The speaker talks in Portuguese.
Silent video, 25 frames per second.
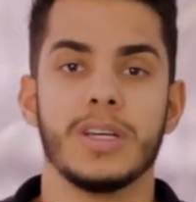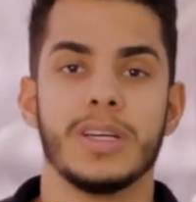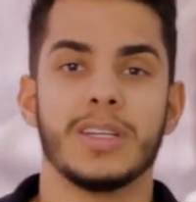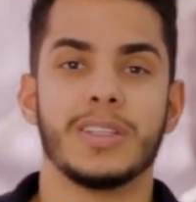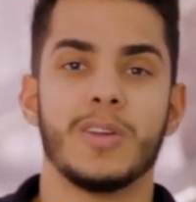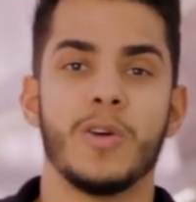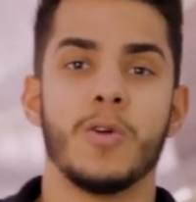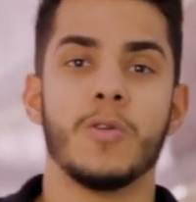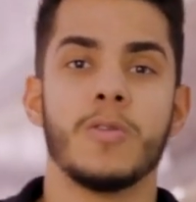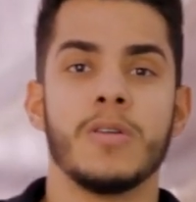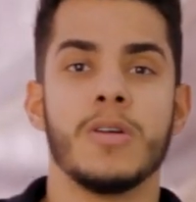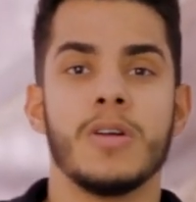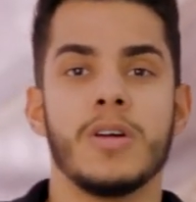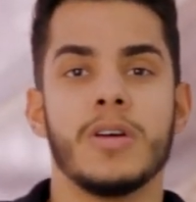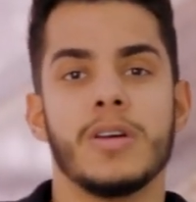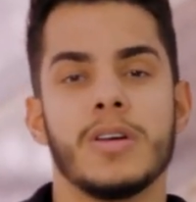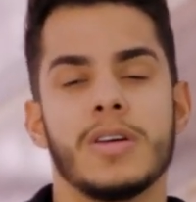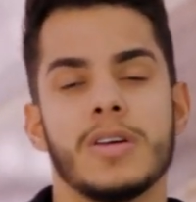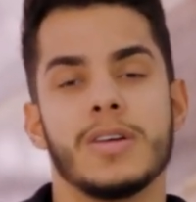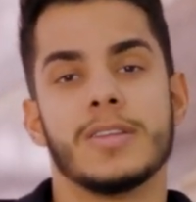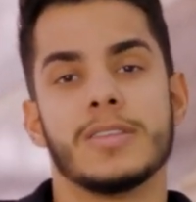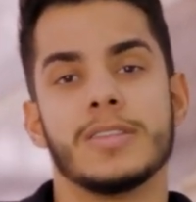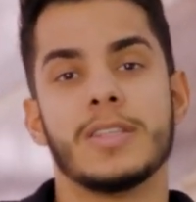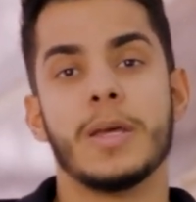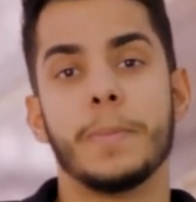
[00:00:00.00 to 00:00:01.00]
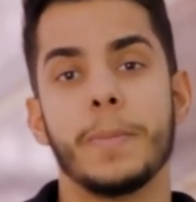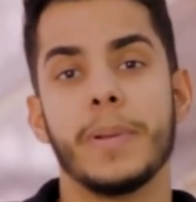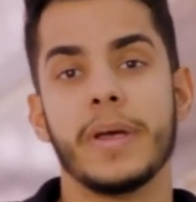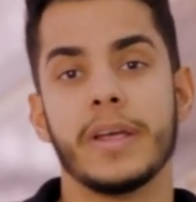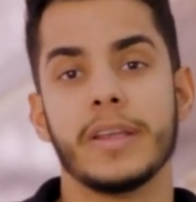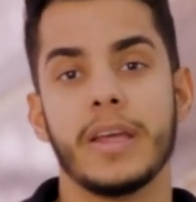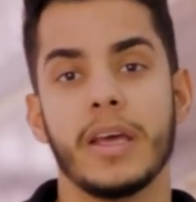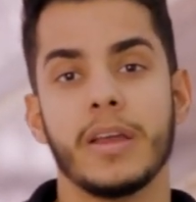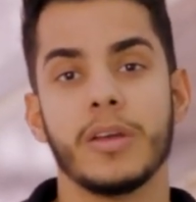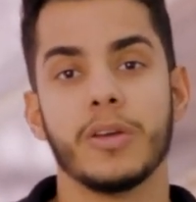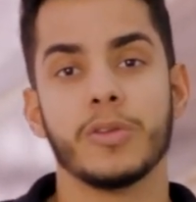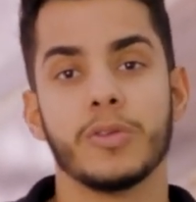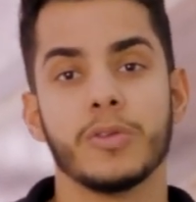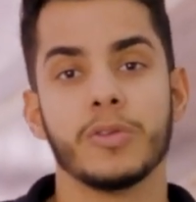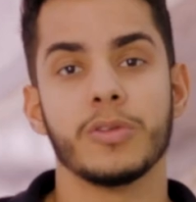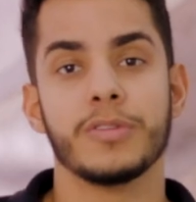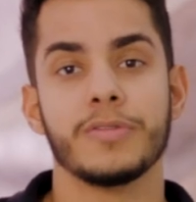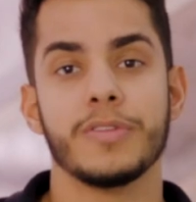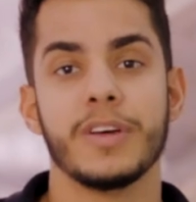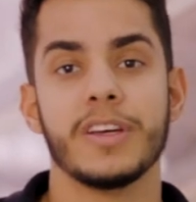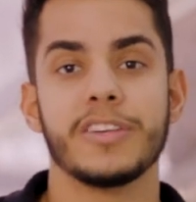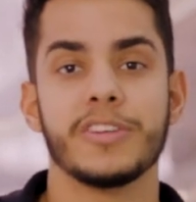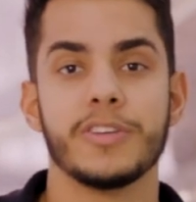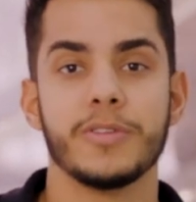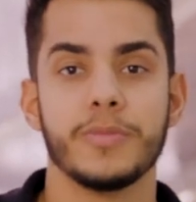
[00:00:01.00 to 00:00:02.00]
Então Dependendo do
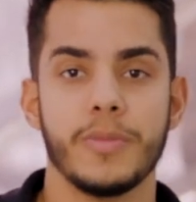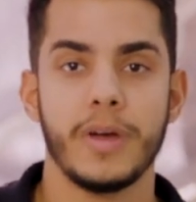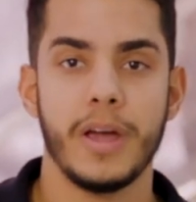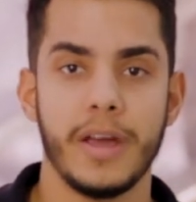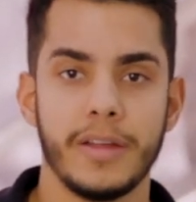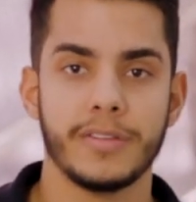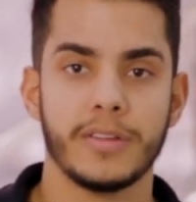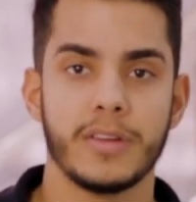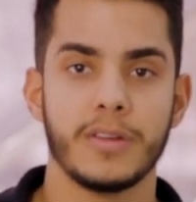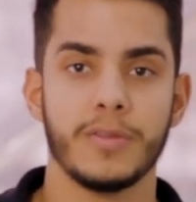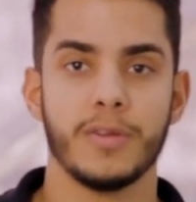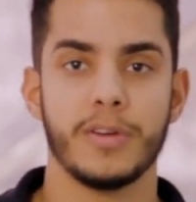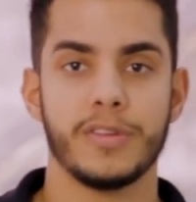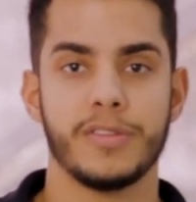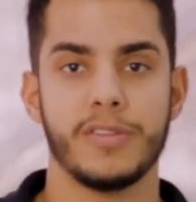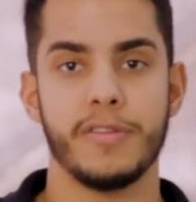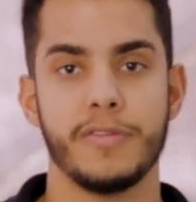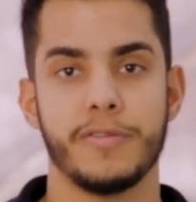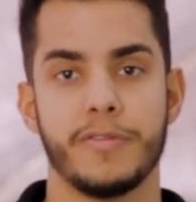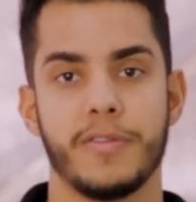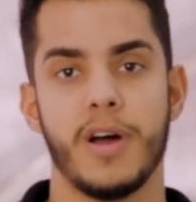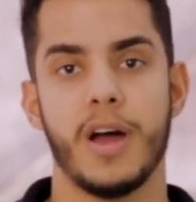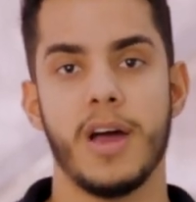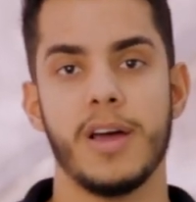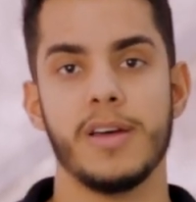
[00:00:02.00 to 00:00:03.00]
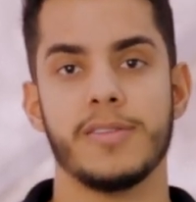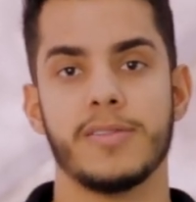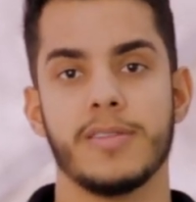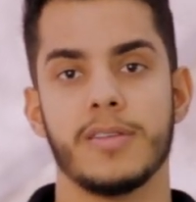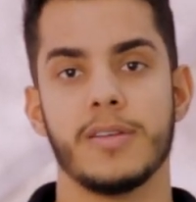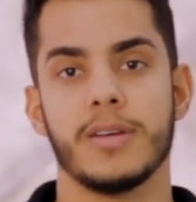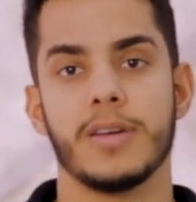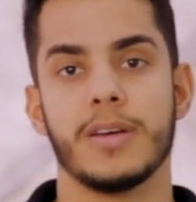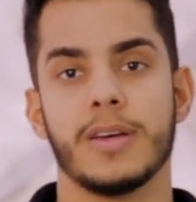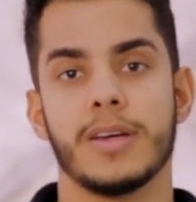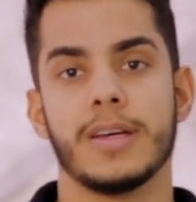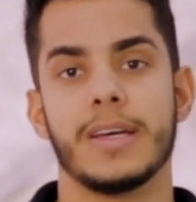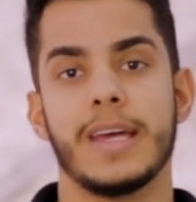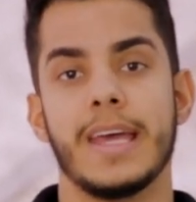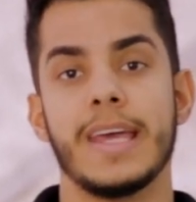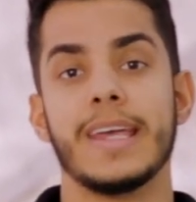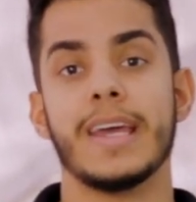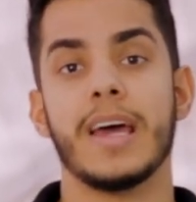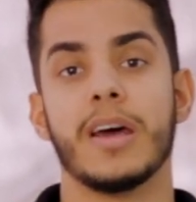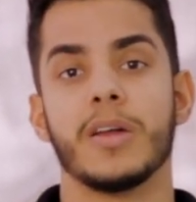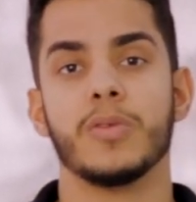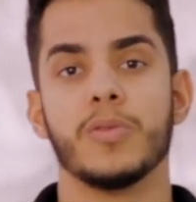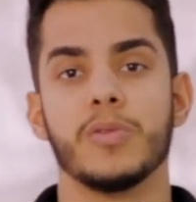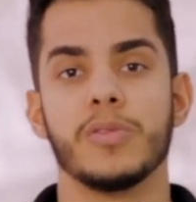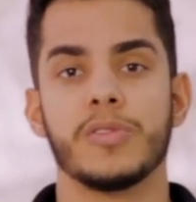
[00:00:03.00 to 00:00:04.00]
investimento que você faz em
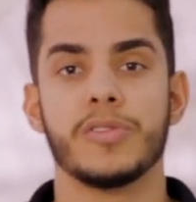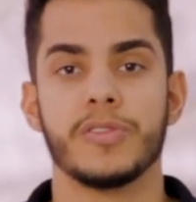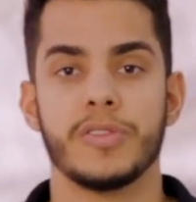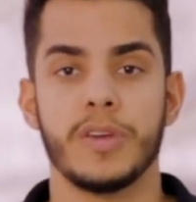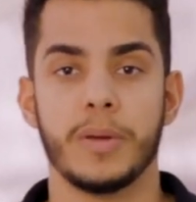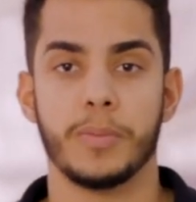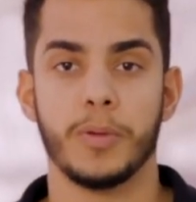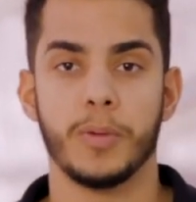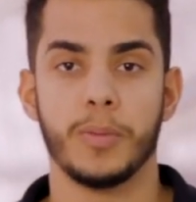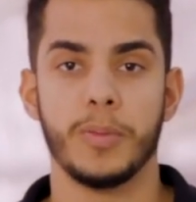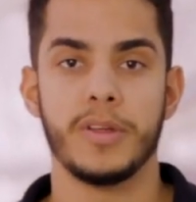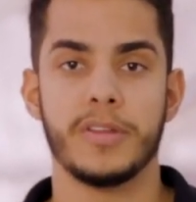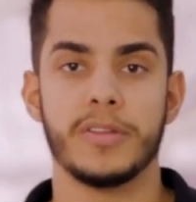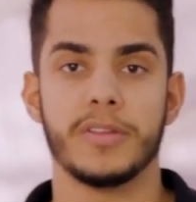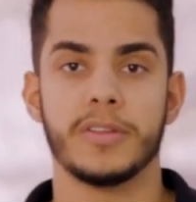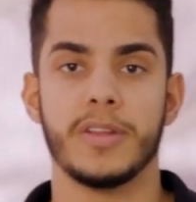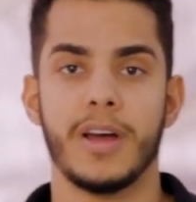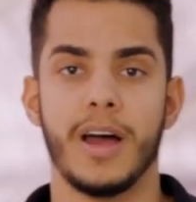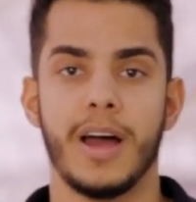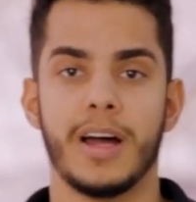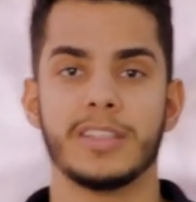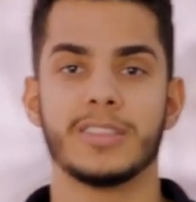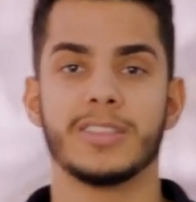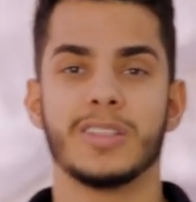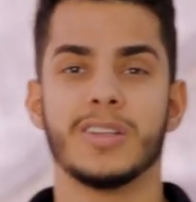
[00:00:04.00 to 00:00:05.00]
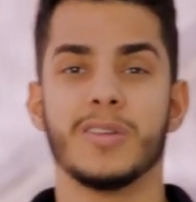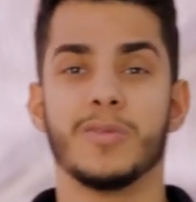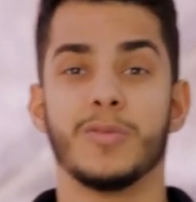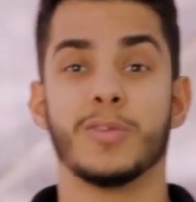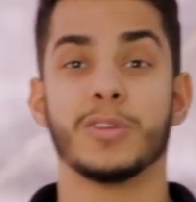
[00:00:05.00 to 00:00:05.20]
anúncios, em publicidades,